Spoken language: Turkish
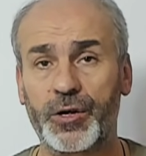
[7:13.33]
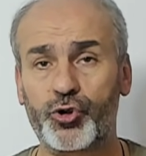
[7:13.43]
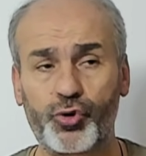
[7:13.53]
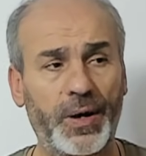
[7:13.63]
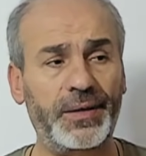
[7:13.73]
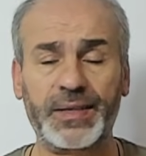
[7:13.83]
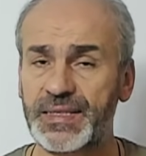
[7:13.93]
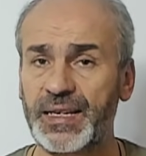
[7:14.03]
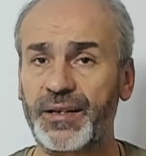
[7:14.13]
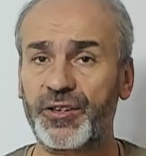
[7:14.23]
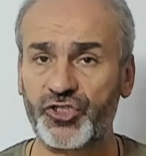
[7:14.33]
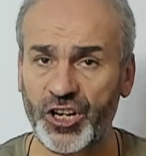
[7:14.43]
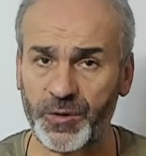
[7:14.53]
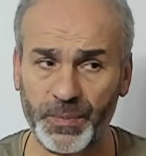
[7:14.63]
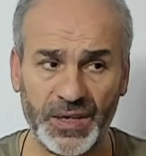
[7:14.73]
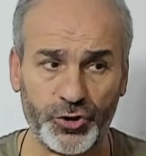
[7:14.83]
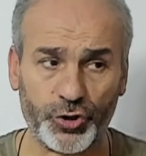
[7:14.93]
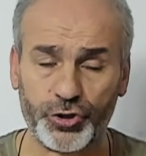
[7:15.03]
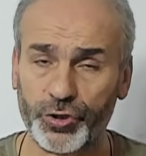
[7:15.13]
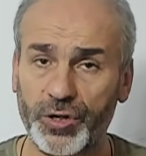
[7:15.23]
Şu anda sen çek mi
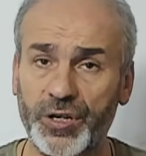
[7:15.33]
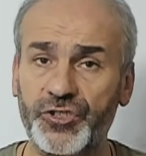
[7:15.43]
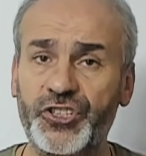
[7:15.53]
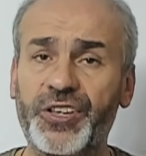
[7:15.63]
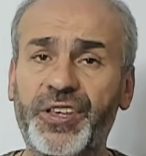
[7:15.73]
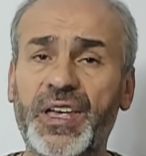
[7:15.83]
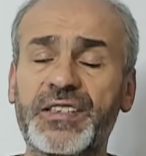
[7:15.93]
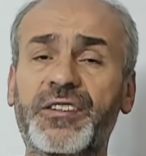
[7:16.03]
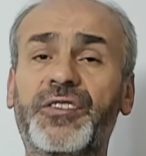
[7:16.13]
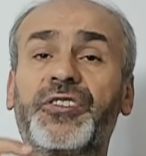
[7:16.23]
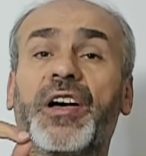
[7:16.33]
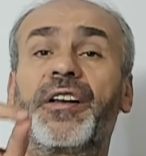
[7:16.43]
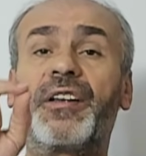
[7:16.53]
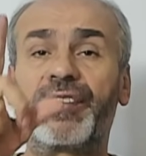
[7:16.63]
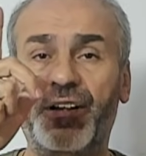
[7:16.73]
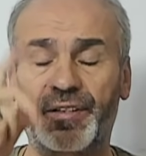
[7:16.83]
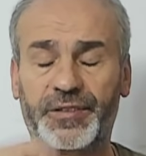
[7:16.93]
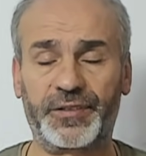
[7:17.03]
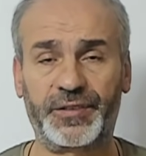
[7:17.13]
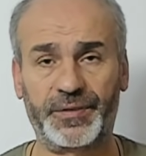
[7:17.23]
yazıyorsun? Çeki yazdığın tarihe dikkat et.